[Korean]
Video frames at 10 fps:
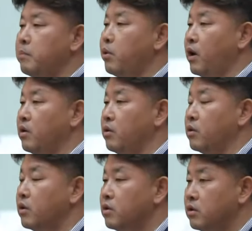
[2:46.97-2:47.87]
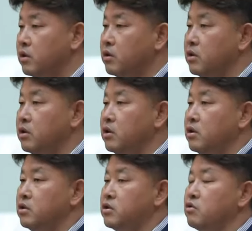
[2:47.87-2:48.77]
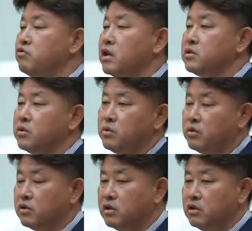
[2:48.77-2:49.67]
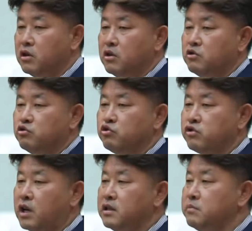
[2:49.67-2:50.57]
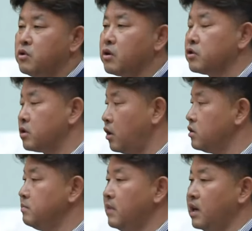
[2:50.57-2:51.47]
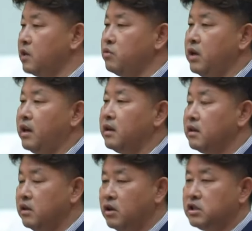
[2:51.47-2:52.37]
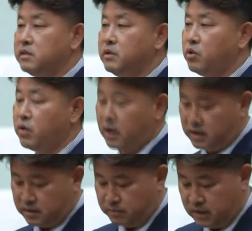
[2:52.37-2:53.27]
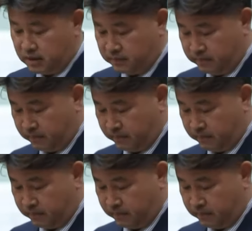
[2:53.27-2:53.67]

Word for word: 대표하고 전국에서도 우수한 팀으로 거듭나기 위해 열심히 노력하겠습니다.